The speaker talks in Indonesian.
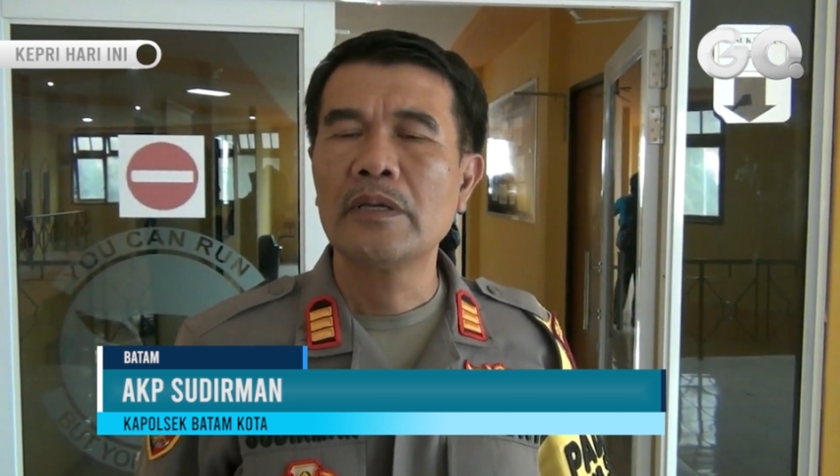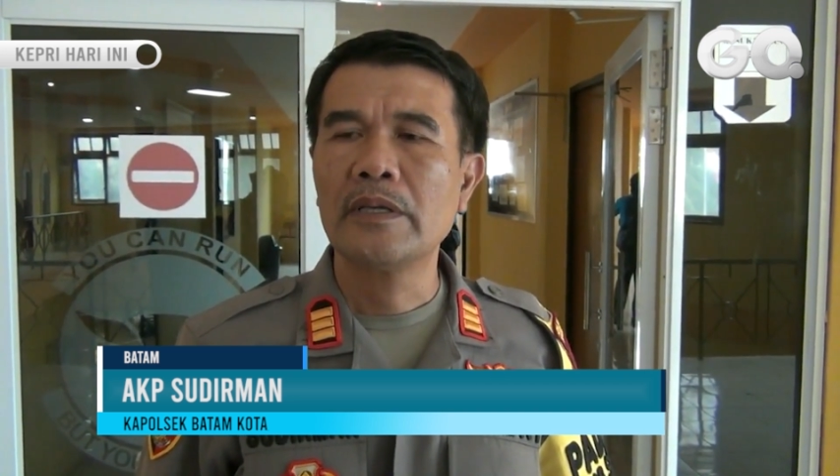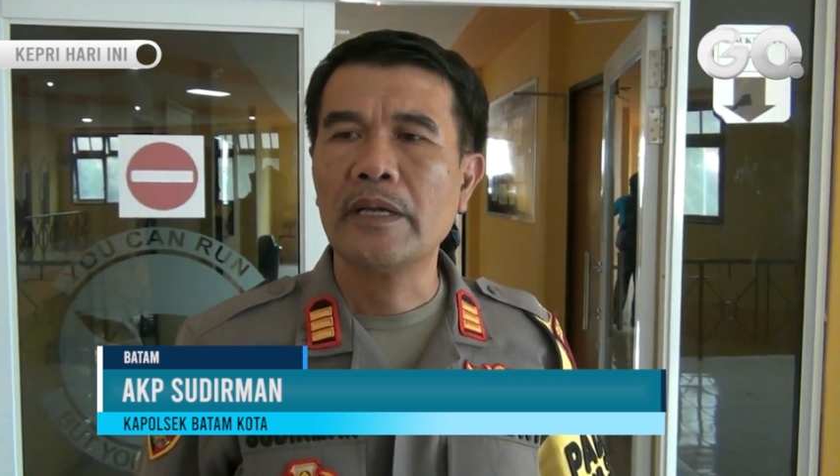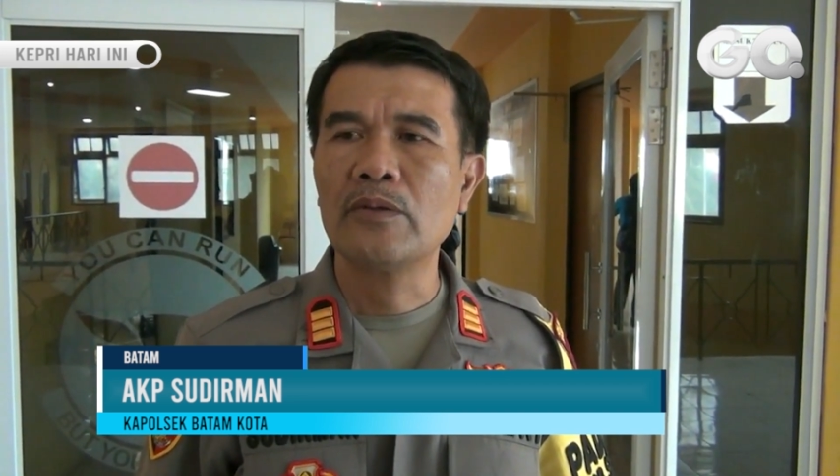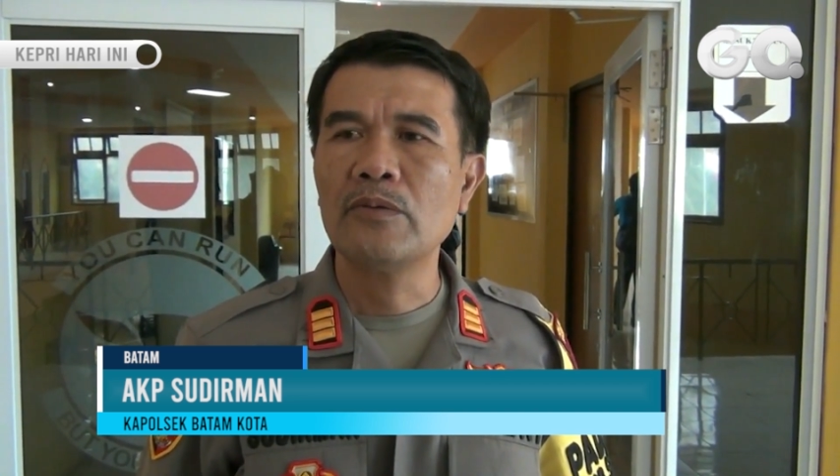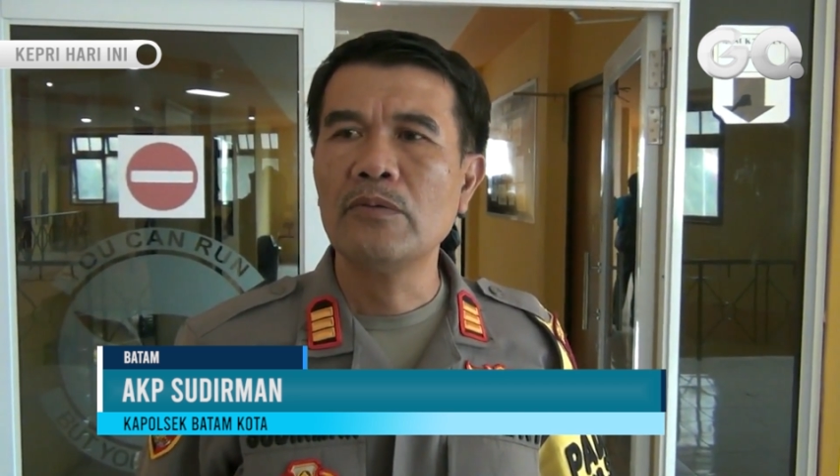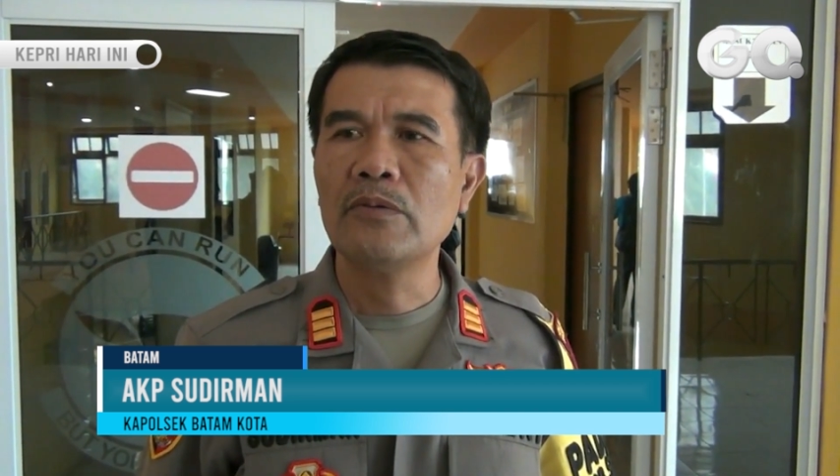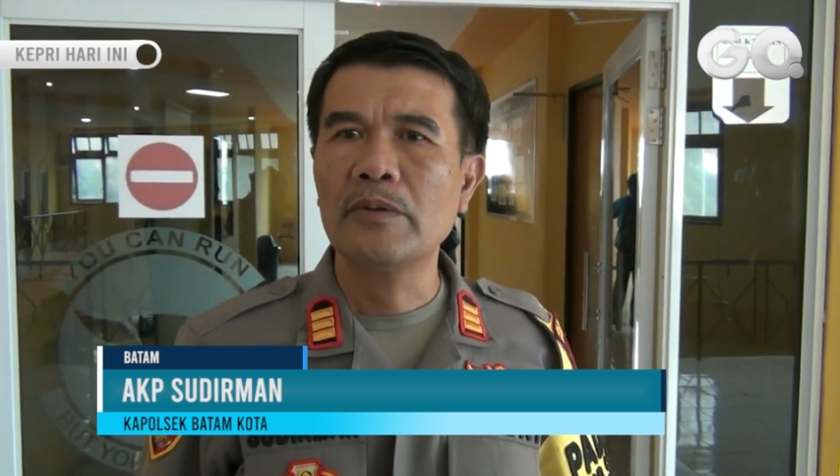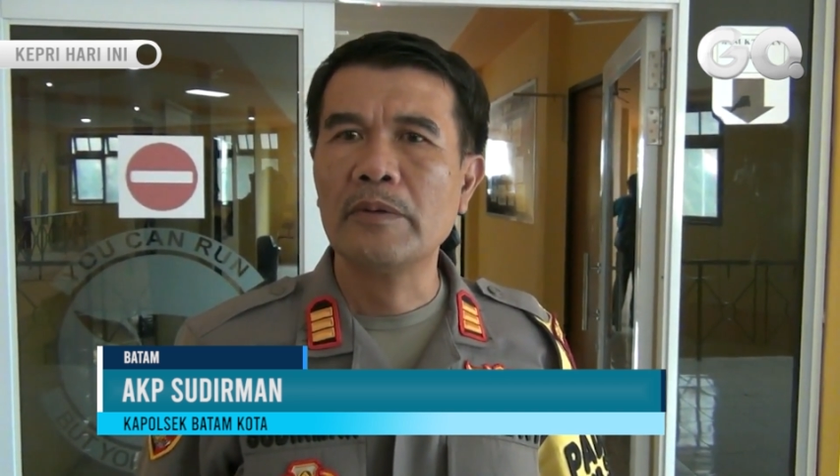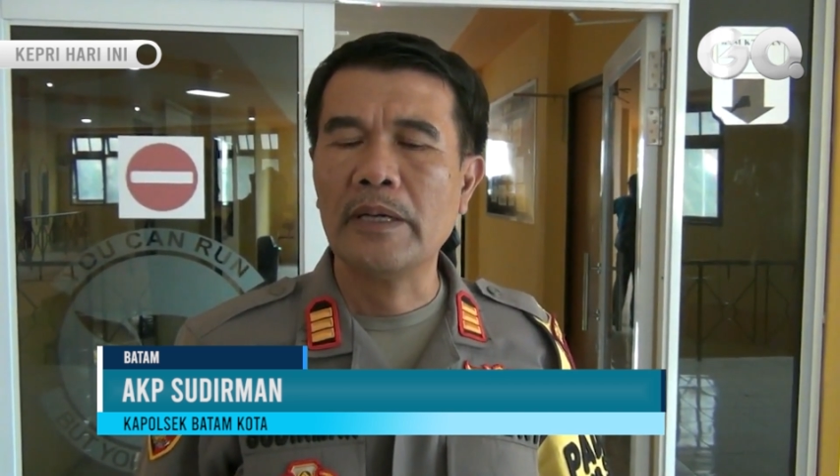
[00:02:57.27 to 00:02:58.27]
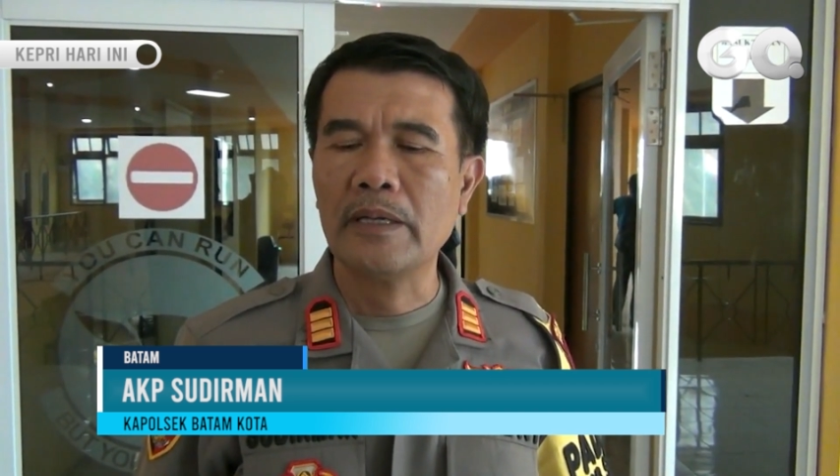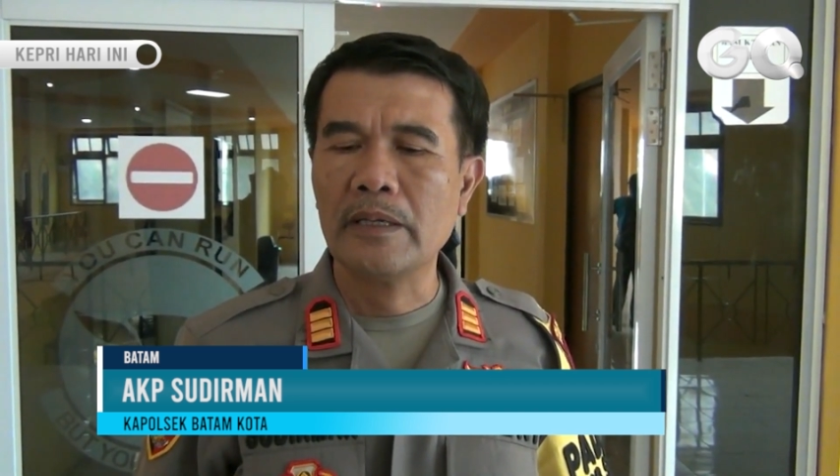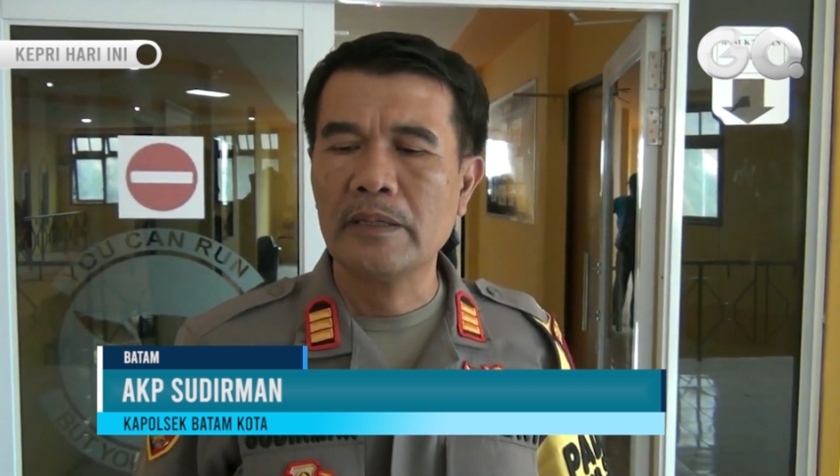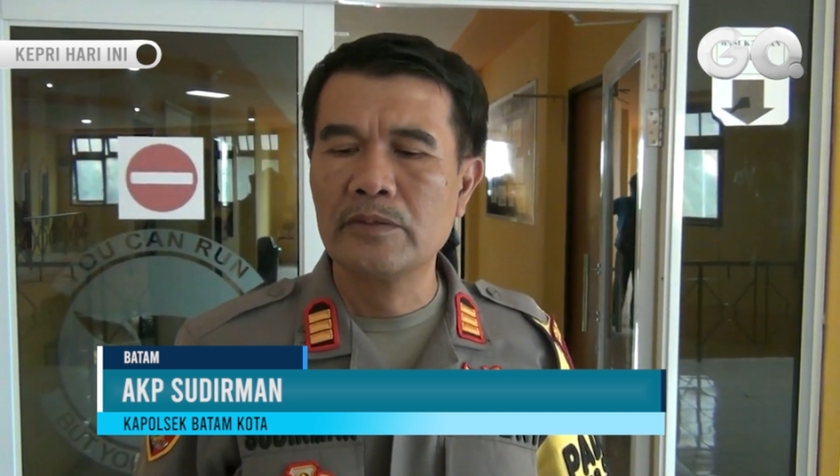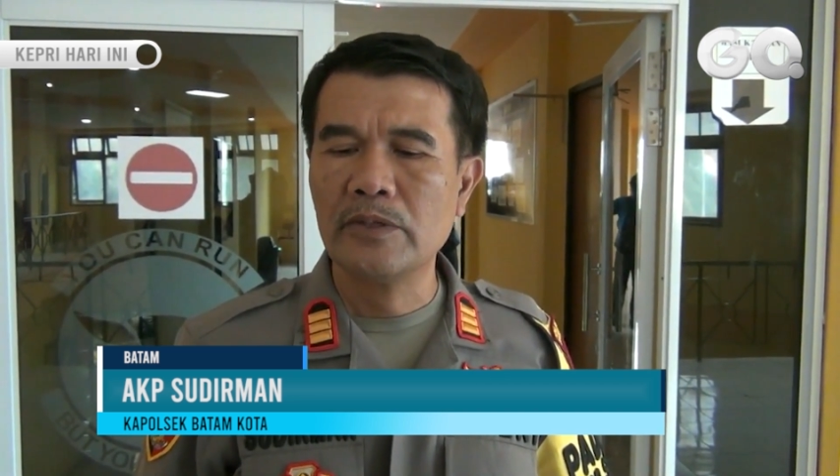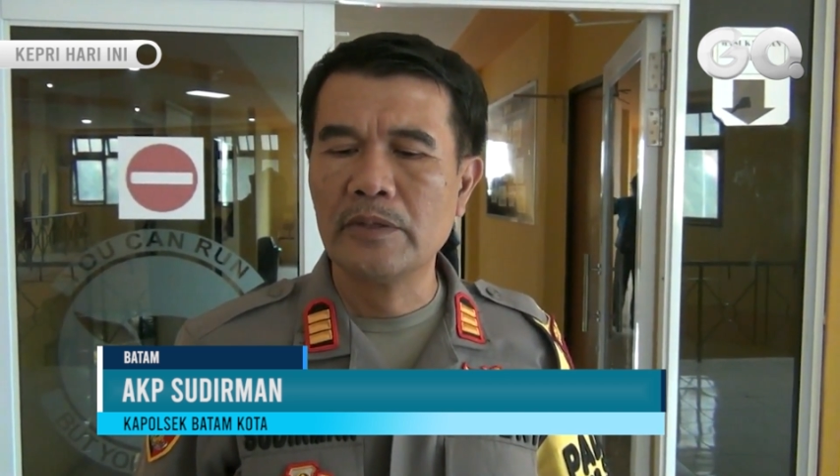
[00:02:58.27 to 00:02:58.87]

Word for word: jatuh ah, Eh,